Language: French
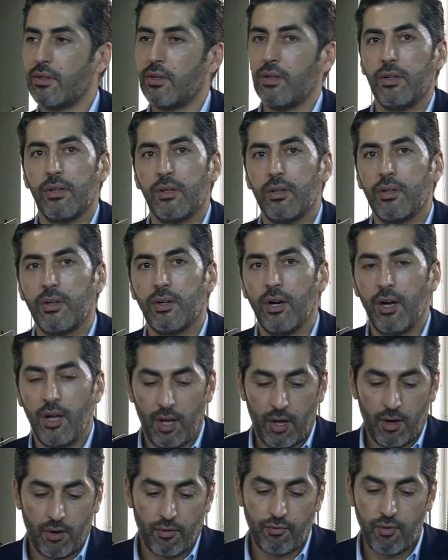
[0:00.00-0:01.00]
Euh,
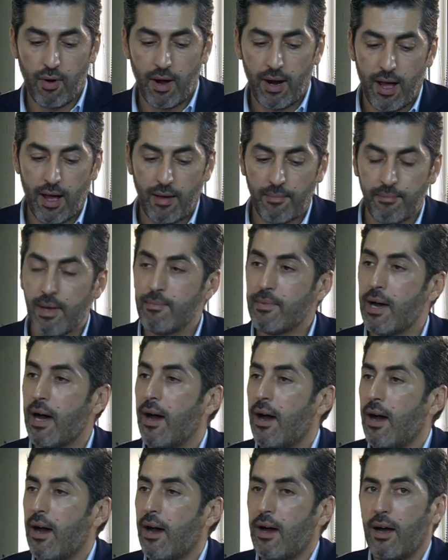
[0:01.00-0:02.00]
voilà, même
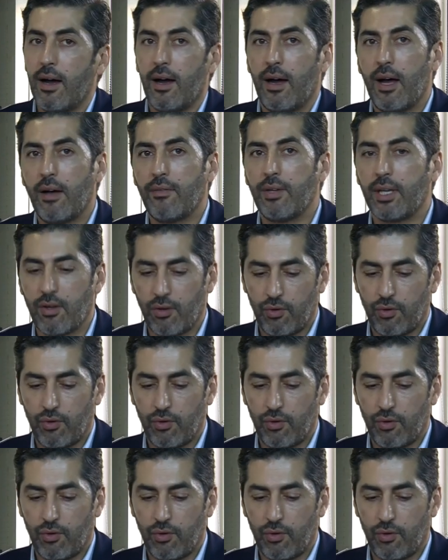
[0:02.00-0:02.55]
avec